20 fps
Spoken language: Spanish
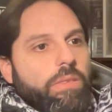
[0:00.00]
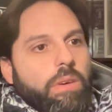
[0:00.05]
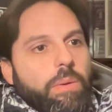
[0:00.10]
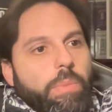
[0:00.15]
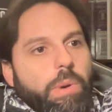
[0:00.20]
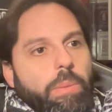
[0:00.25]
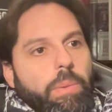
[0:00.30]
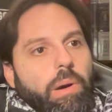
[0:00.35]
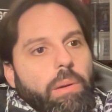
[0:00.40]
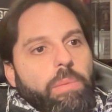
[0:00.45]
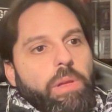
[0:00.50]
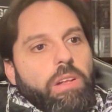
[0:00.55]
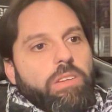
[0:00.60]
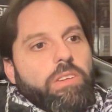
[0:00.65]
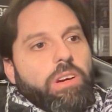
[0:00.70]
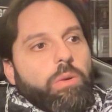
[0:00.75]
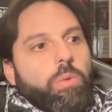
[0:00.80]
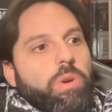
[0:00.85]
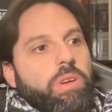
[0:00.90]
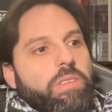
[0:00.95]
Siempre para mí el
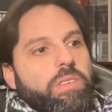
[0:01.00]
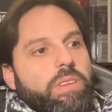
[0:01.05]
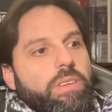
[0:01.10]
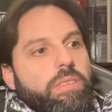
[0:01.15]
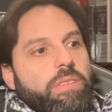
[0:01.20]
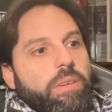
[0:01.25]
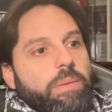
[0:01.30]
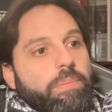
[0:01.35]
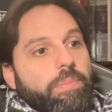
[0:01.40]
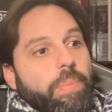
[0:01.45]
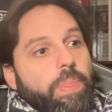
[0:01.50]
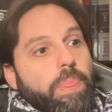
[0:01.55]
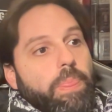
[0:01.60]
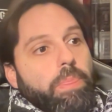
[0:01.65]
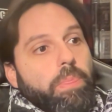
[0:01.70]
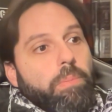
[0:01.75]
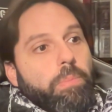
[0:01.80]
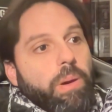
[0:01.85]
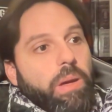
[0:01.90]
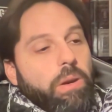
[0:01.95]
changüí es ese.
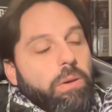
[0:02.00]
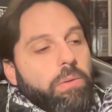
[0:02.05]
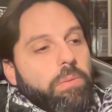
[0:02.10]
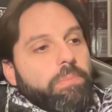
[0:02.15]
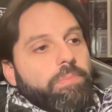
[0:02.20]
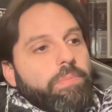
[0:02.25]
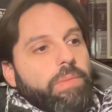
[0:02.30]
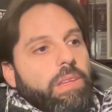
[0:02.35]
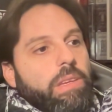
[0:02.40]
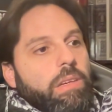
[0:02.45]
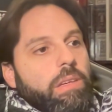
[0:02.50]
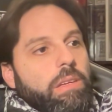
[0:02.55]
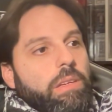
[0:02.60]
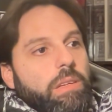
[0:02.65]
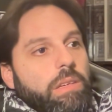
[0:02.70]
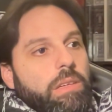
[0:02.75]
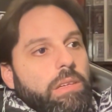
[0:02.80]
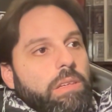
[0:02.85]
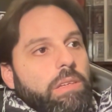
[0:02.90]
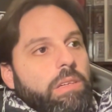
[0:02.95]
Pero,
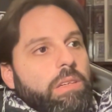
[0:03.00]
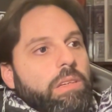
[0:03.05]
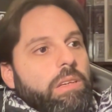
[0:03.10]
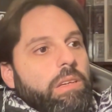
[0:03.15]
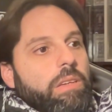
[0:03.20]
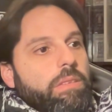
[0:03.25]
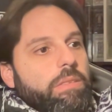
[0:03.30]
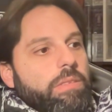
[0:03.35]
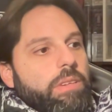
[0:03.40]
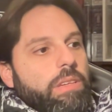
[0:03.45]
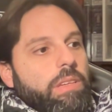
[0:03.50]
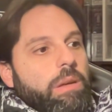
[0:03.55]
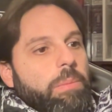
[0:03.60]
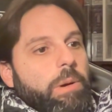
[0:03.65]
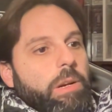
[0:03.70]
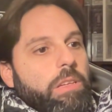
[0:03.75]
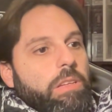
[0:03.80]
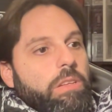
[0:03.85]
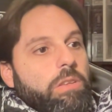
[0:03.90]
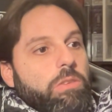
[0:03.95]
en
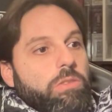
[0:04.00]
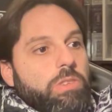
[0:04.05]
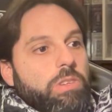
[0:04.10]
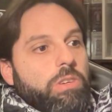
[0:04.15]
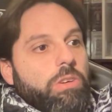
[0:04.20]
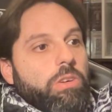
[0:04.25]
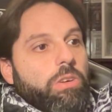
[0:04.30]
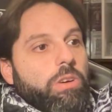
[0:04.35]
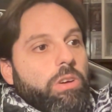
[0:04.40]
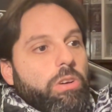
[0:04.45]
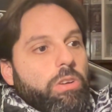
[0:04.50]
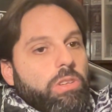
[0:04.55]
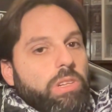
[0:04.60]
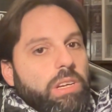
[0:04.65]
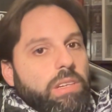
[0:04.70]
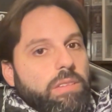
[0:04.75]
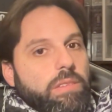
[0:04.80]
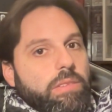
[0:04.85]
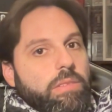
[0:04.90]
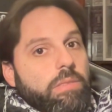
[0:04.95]
7 partidos, 5
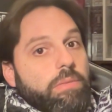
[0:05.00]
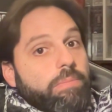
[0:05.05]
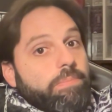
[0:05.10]
derrotas,